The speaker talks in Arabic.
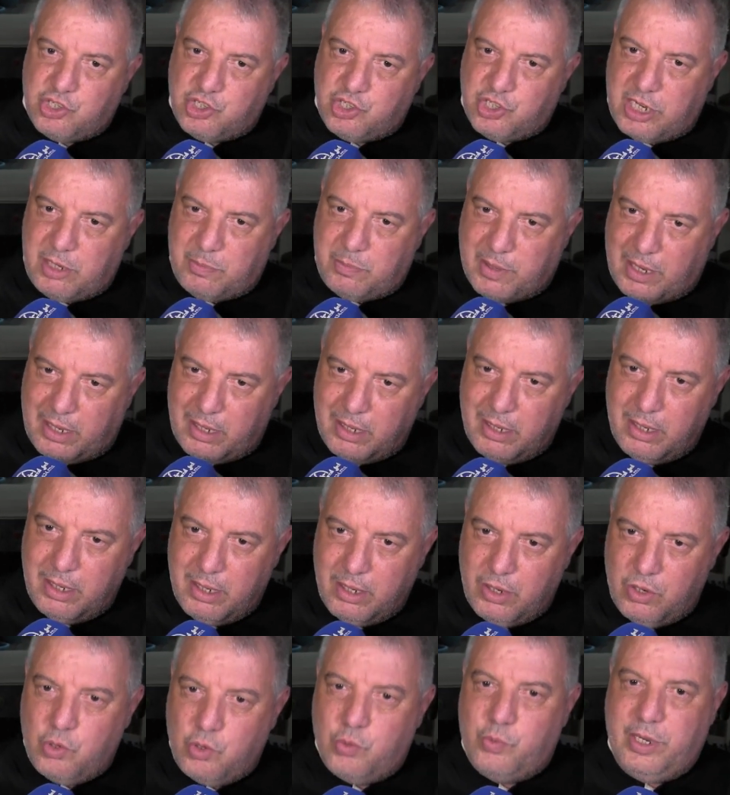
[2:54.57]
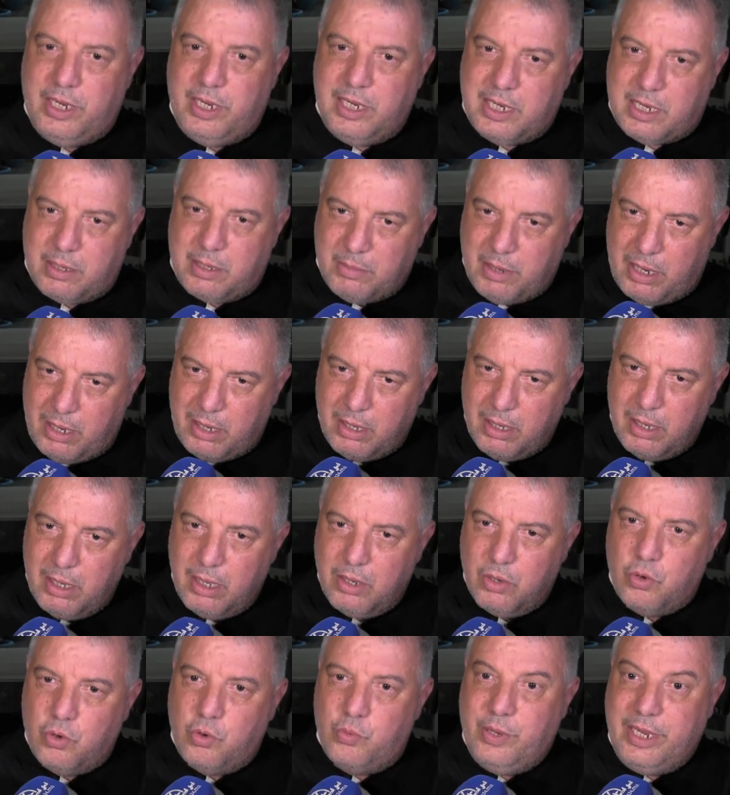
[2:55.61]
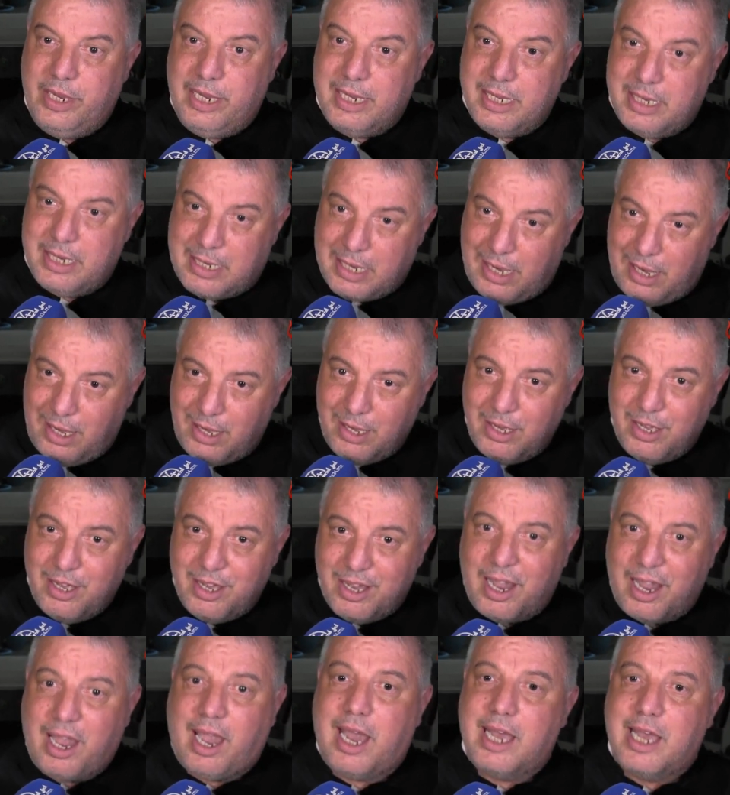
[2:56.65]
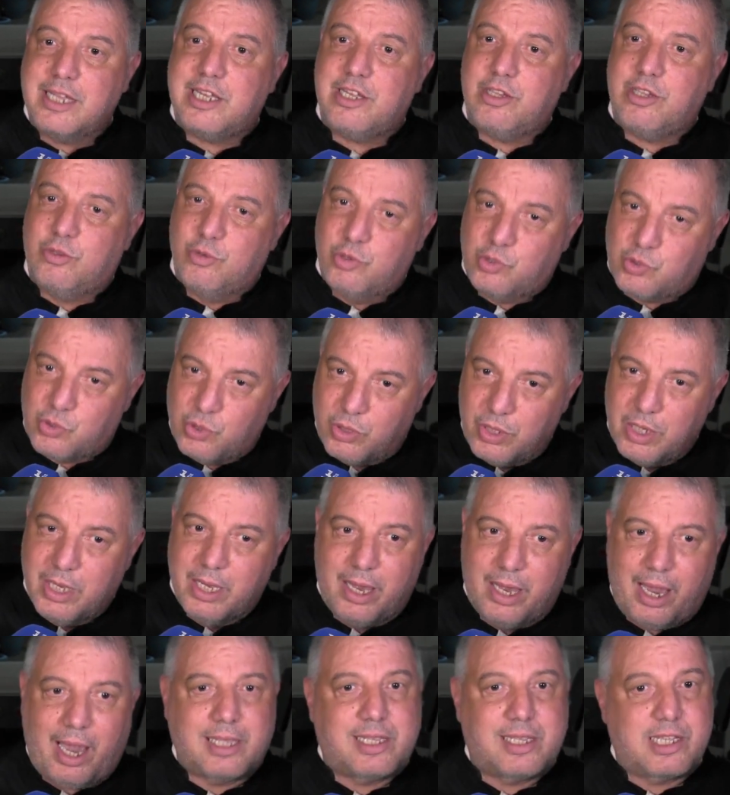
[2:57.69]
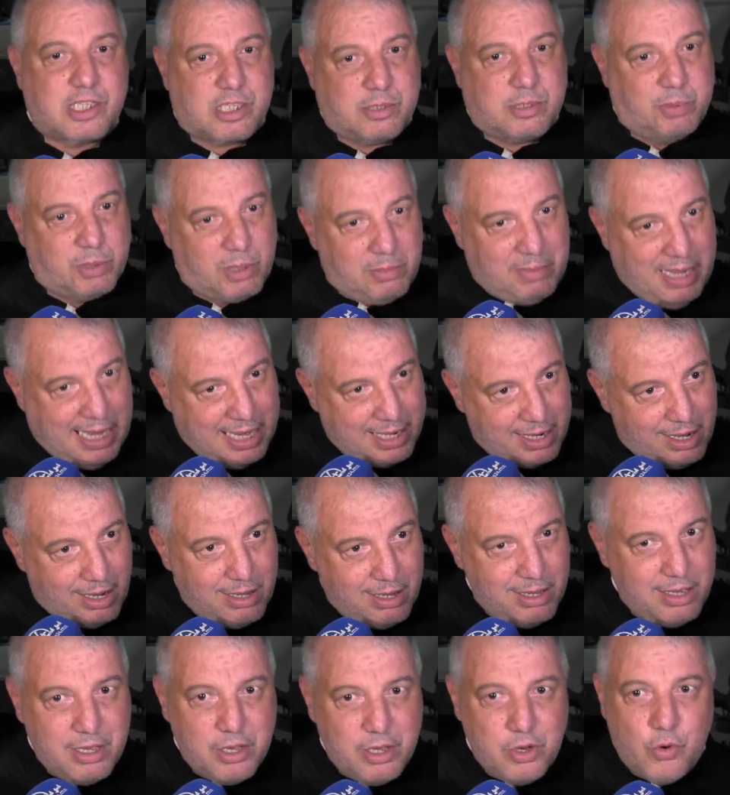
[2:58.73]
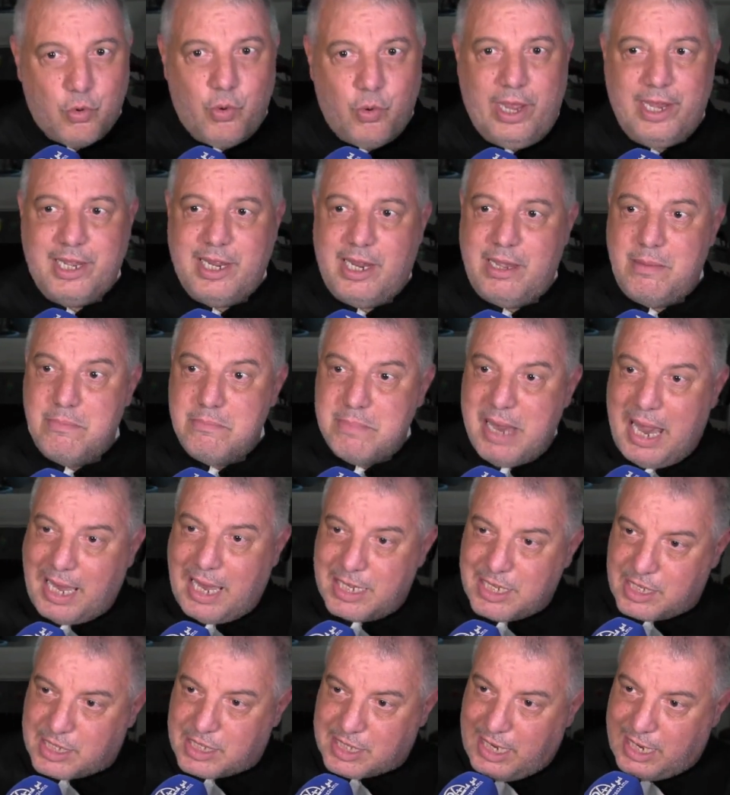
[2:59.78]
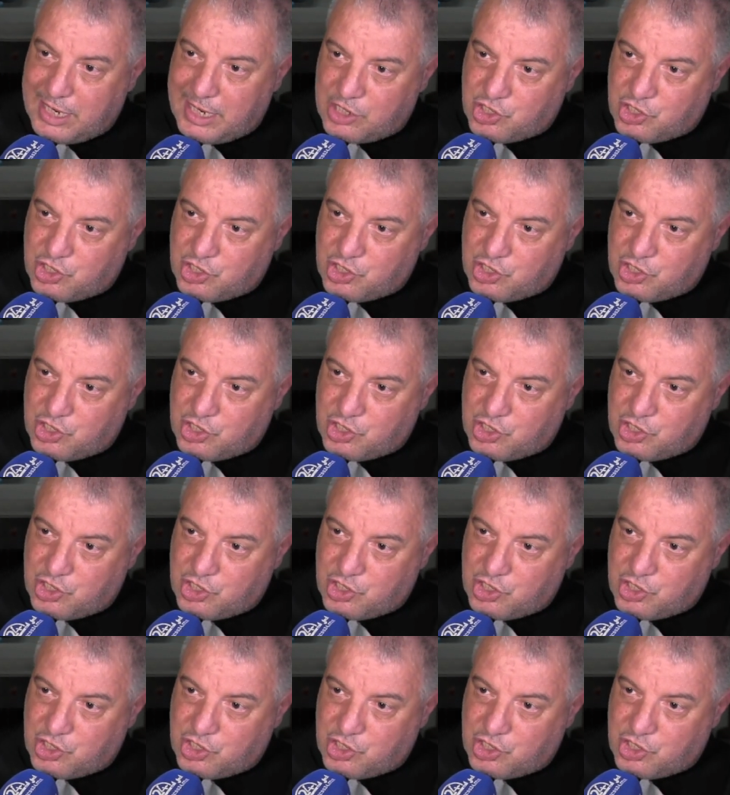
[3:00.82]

تجربه وبحكمه وبحنكه غادي ندوزو غادي تصبروا معنا وحنا لما غادي تعرض